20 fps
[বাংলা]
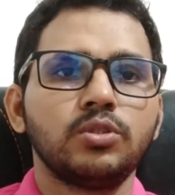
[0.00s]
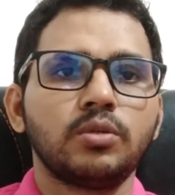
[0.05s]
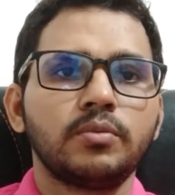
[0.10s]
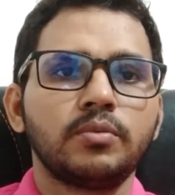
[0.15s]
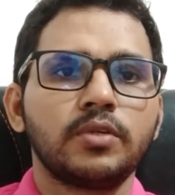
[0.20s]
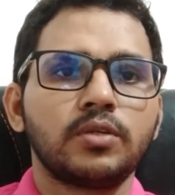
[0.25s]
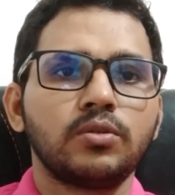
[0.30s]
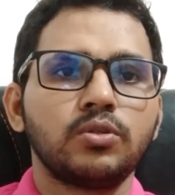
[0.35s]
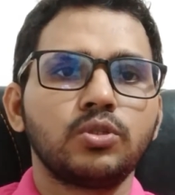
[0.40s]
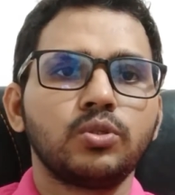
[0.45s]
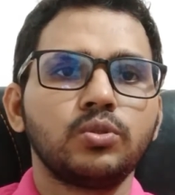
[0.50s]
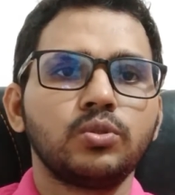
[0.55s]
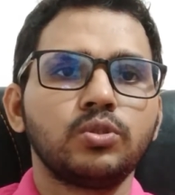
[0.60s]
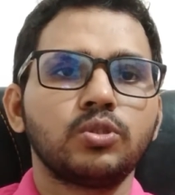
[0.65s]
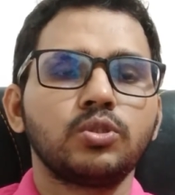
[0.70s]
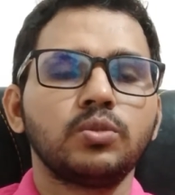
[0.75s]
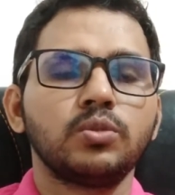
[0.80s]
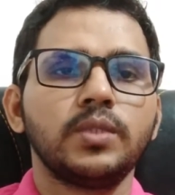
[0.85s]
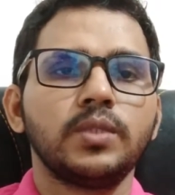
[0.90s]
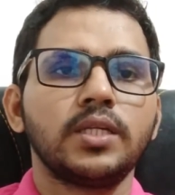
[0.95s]
জবের কোনো
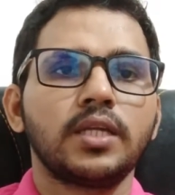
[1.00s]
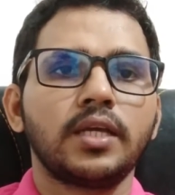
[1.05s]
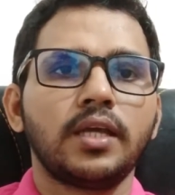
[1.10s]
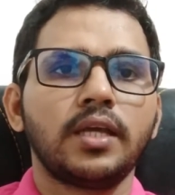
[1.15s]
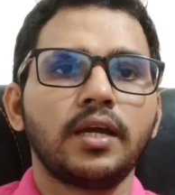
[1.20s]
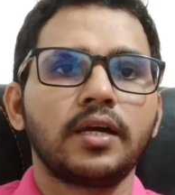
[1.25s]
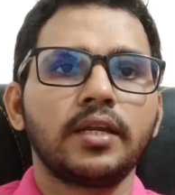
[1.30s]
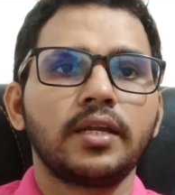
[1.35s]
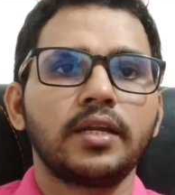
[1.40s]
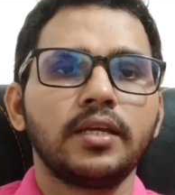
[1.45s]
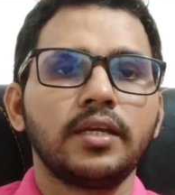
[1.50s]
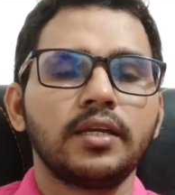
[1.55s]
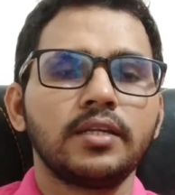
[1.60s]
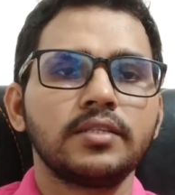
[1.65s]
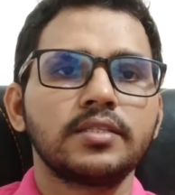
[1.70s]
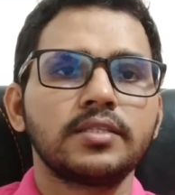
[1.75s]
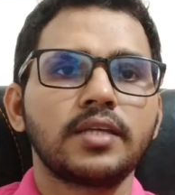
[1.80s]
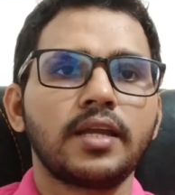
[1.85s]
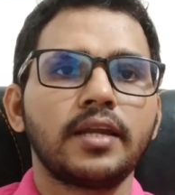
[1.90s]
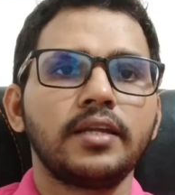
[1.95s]
সুযোগ সুবিধা নাই আর এখানে
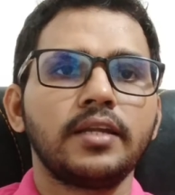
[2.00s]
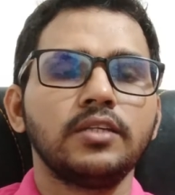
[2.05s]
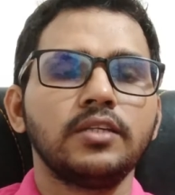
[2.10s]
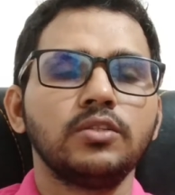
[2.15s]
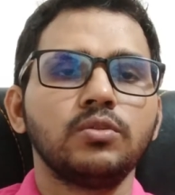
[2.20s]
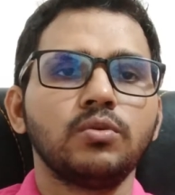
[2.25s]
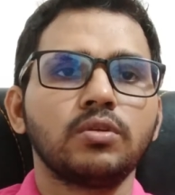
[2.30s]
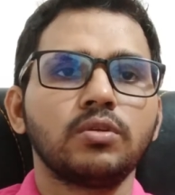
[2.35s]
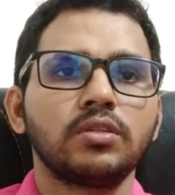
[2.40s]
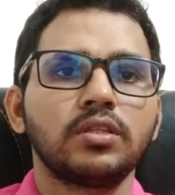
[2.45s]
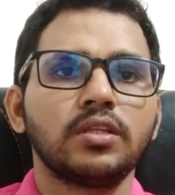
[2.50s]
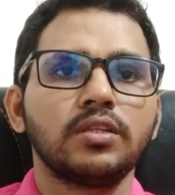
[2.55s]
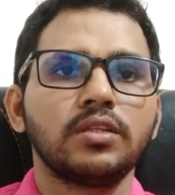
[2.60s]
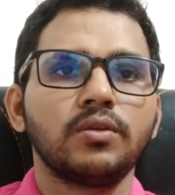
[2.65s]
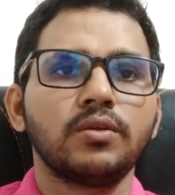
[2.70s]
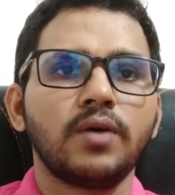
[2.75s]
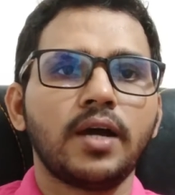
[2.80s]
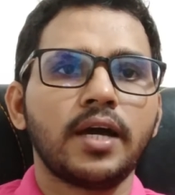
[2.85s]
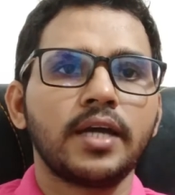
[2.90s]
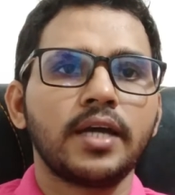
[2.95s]
স্যালারি কিন্তু
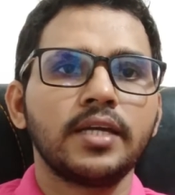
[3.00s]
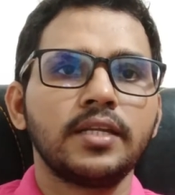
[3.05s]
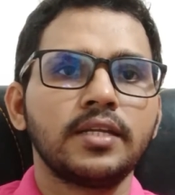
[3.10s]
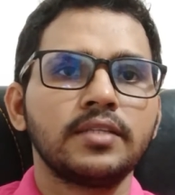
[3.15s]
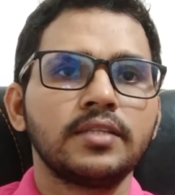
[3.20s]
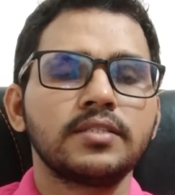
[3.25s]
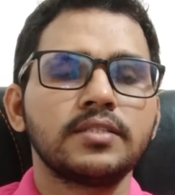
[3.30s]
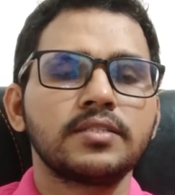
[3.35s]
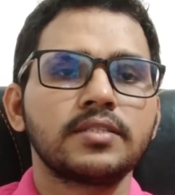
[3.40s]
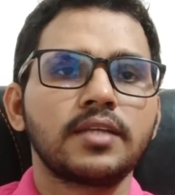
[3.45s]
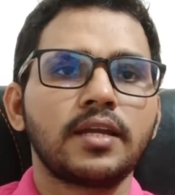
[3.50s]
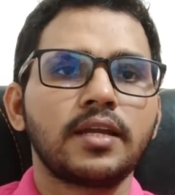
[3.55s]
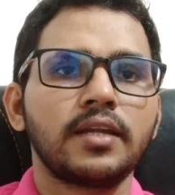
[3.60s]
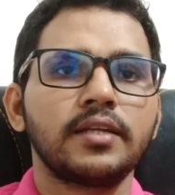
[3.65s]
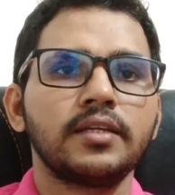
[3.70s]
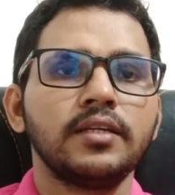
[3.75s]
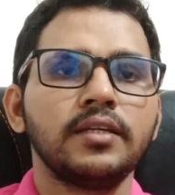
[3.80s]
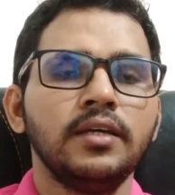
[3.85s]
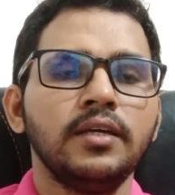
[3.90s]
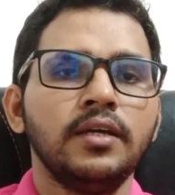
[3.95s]
অত্যন্ত হাই রেঞ্জের
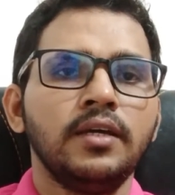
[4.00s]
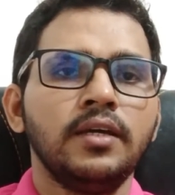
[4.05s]
স্যালারি